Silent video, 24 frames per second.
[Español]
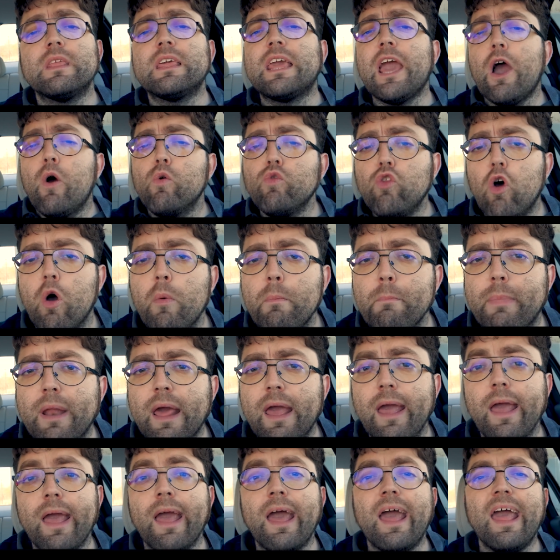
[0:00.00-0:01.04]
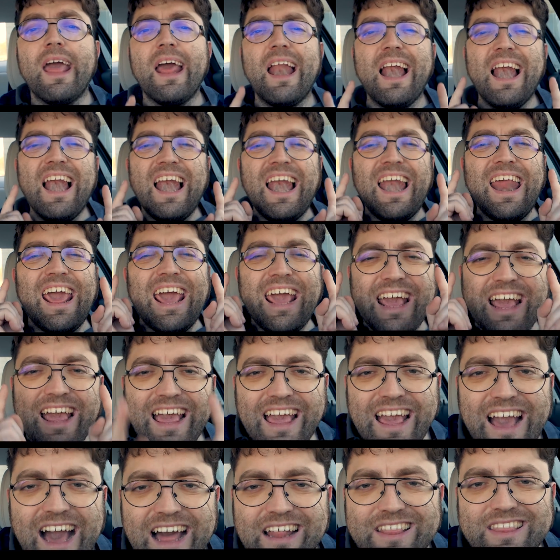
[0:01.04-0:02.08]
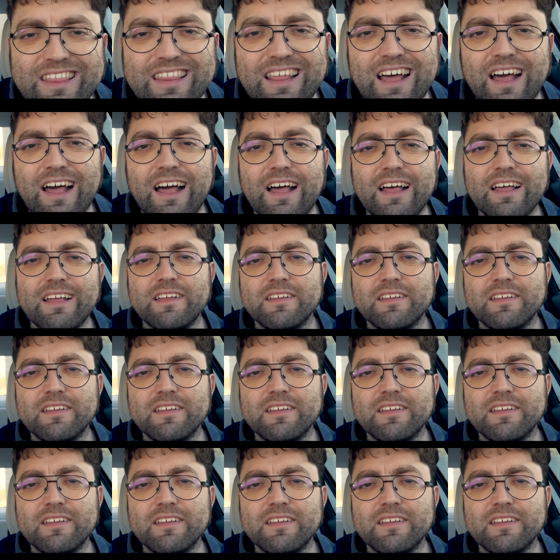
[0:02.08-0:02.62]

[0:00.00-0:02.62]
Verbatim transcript: que a un hombre le encanta.